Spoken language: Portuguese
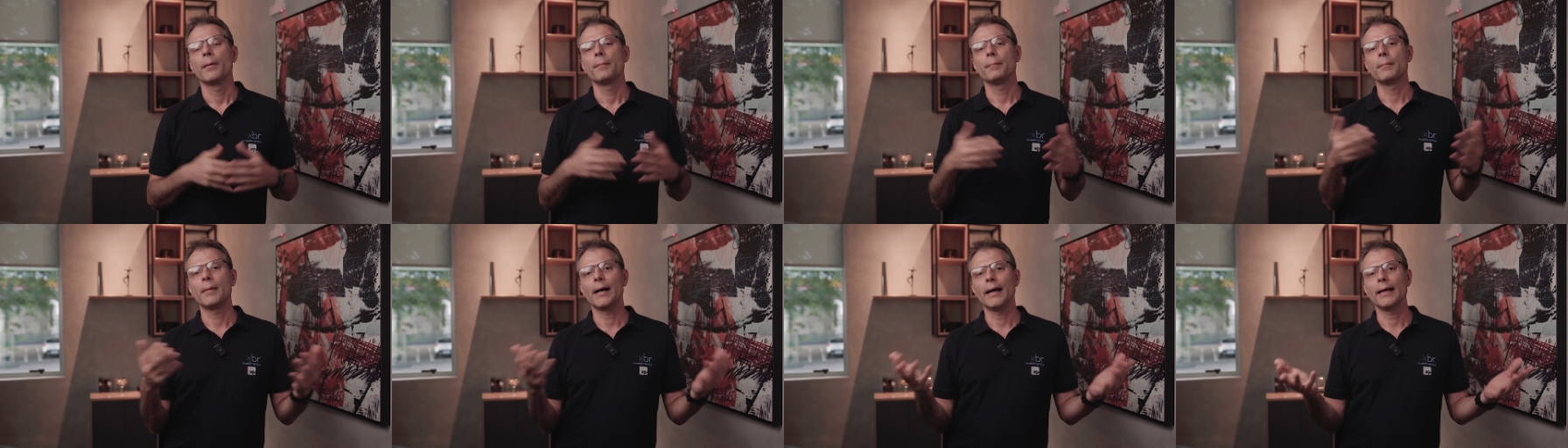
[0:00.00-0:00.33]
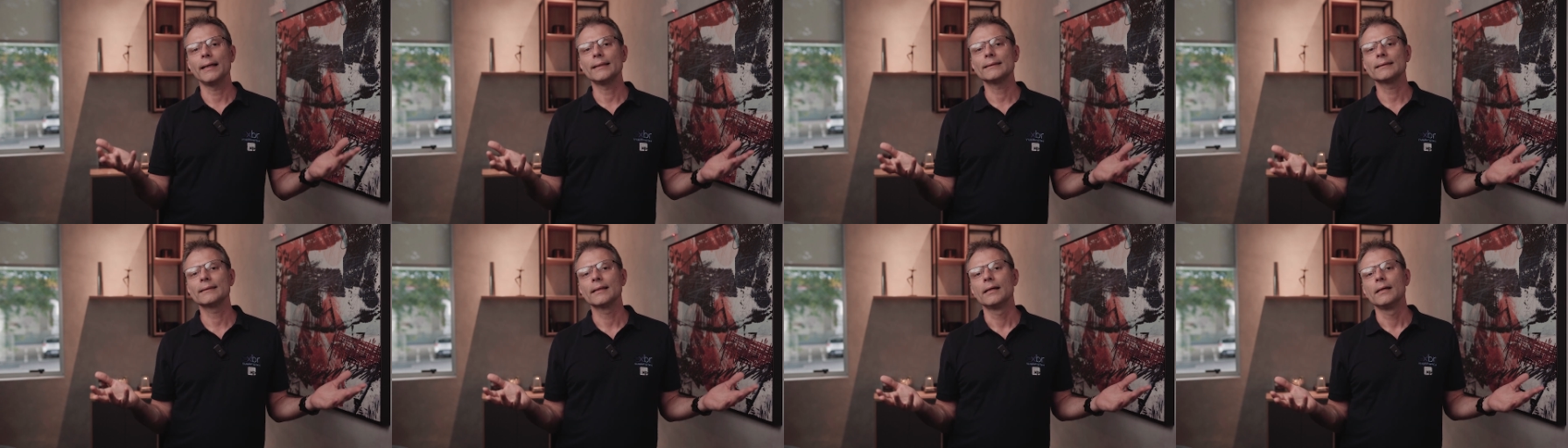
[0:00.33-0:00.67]

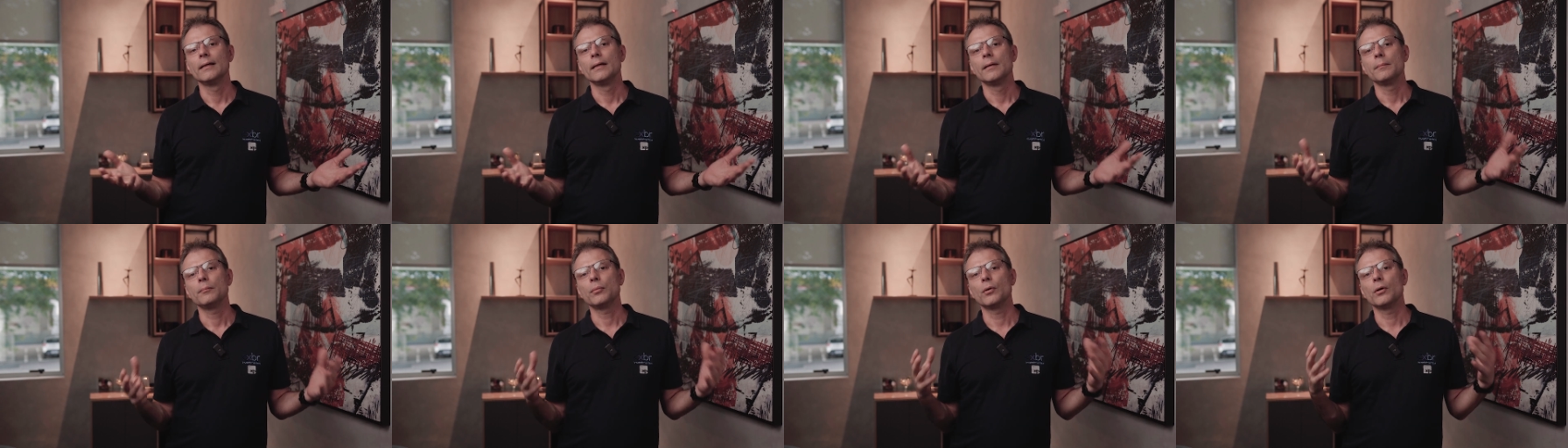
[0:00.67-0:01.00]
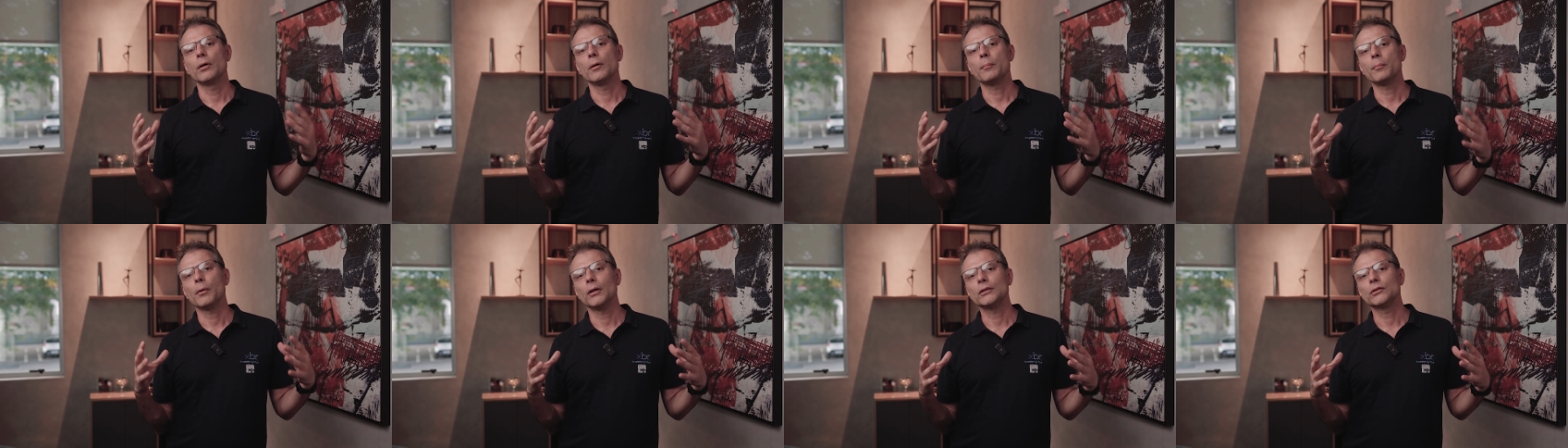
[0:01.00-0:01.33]
mas
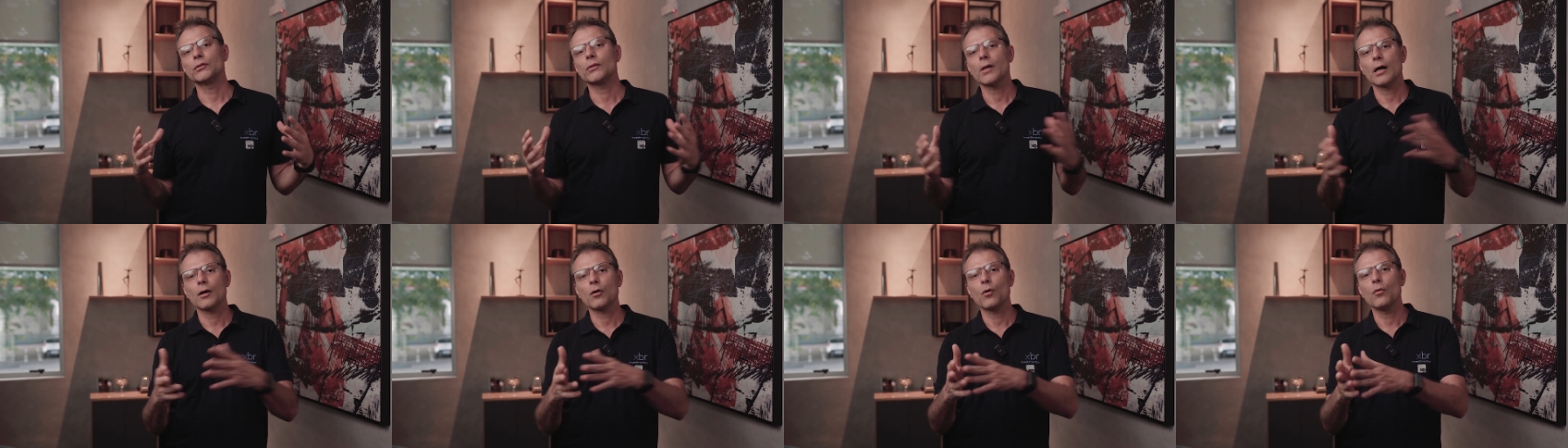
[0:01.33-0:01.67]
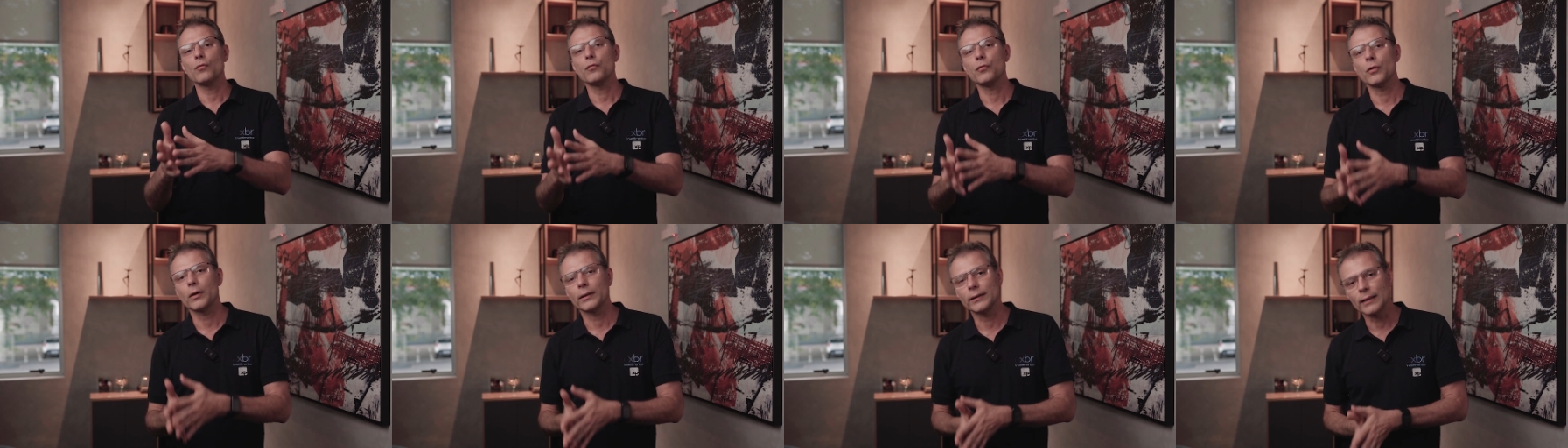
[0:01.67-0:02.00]
pô, eu posso ficar
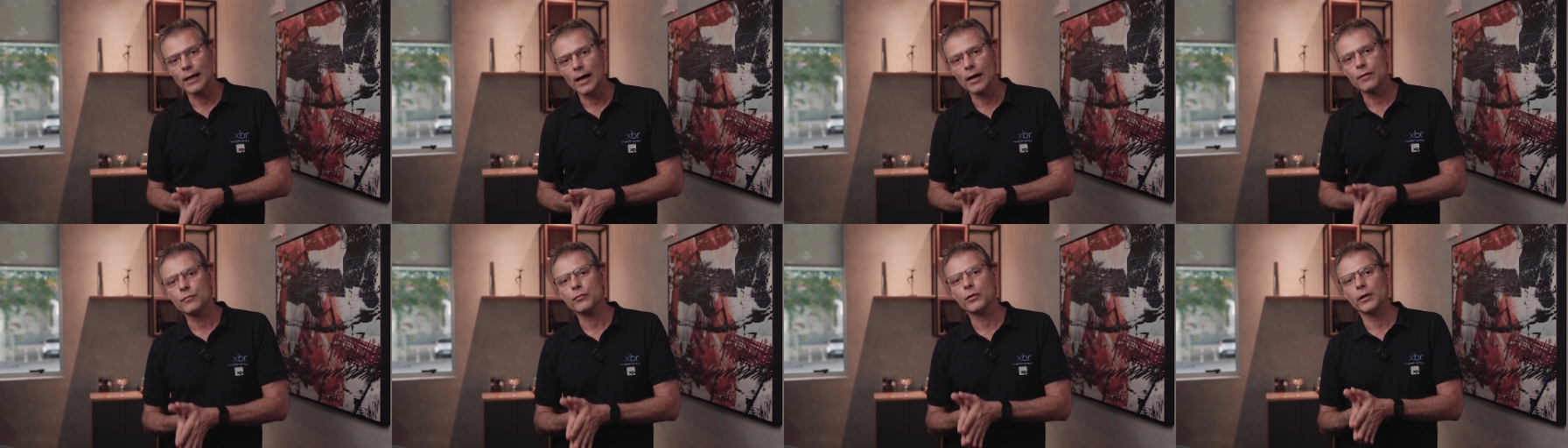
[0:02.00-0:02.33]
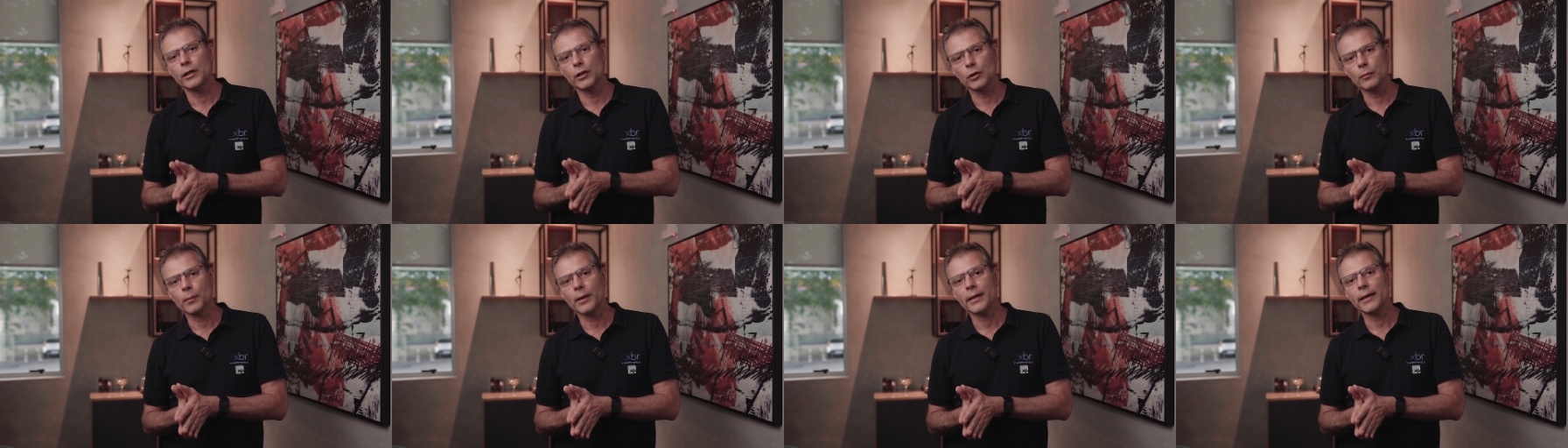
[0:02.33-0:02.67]
confortável
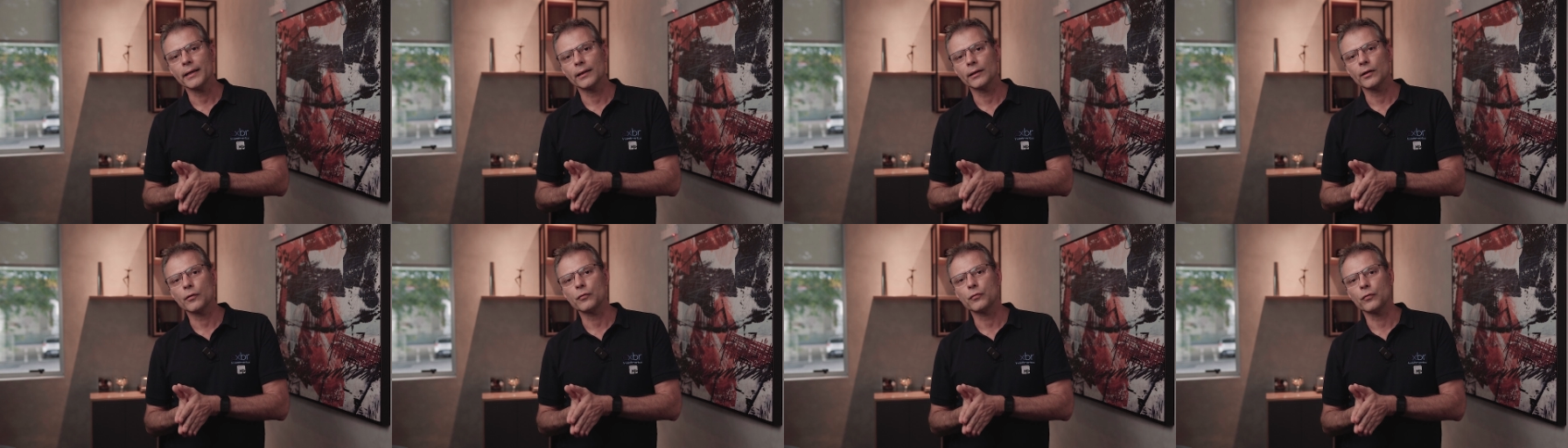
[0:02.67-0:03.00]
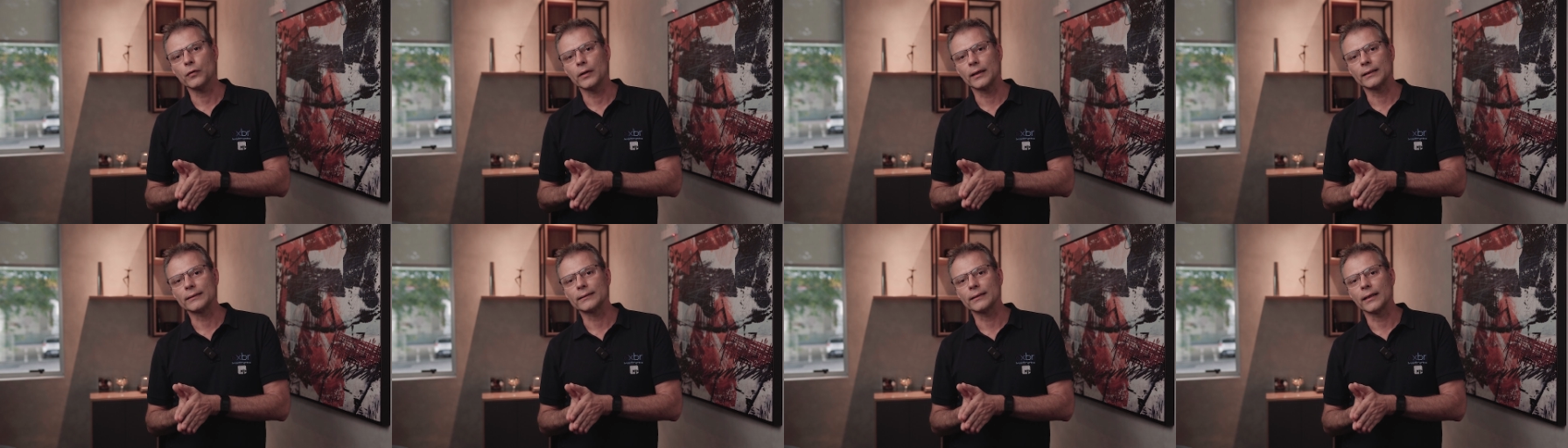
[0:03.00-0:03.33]
ali numa renda
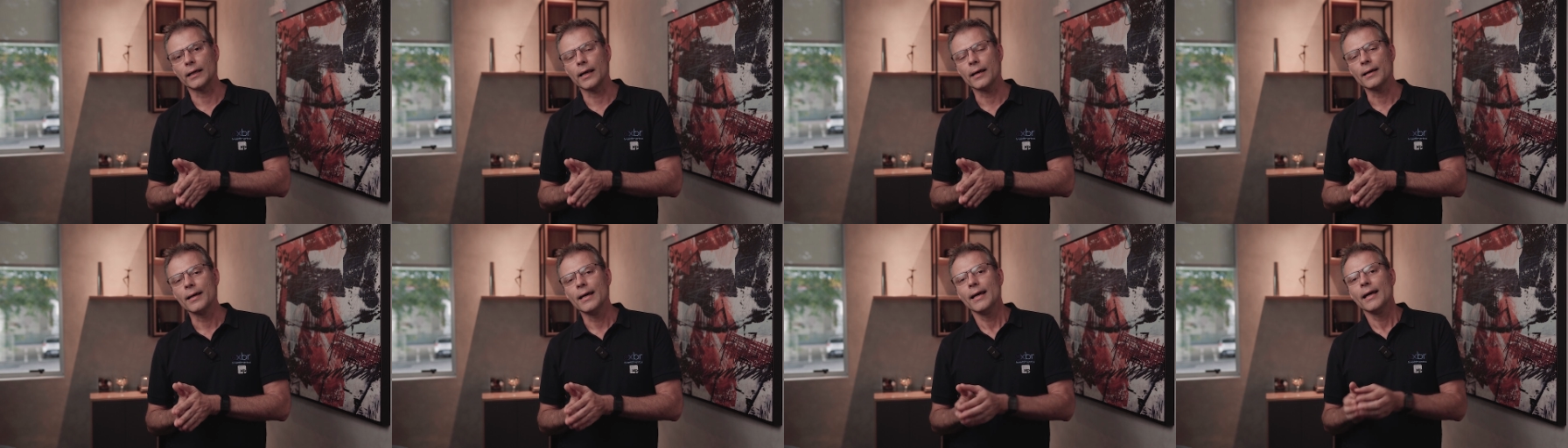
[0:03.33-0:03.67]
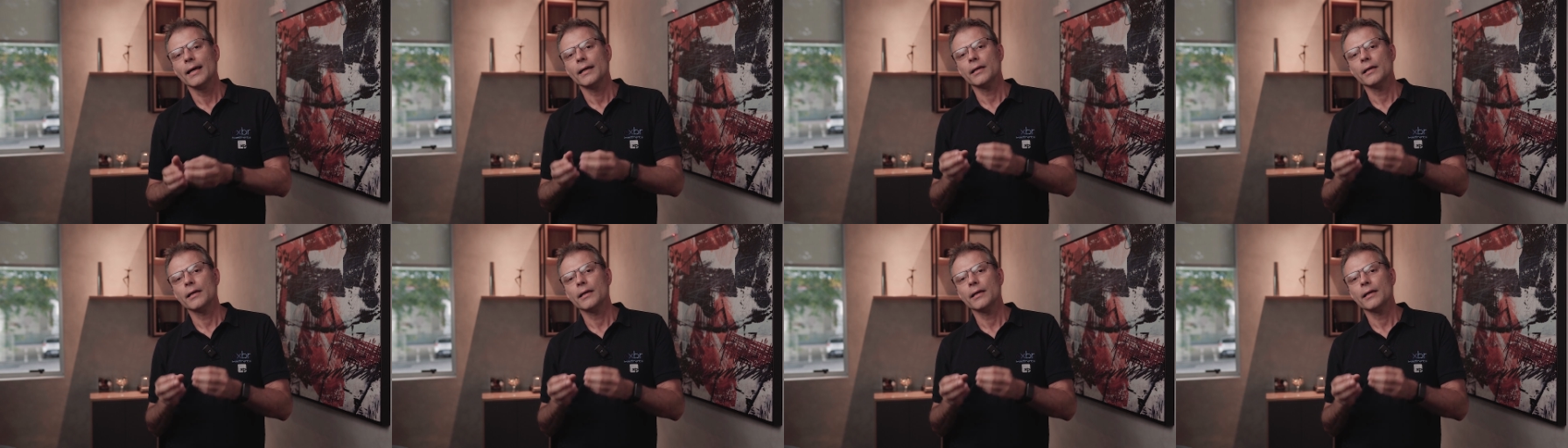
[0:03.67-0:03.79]
fixa, né?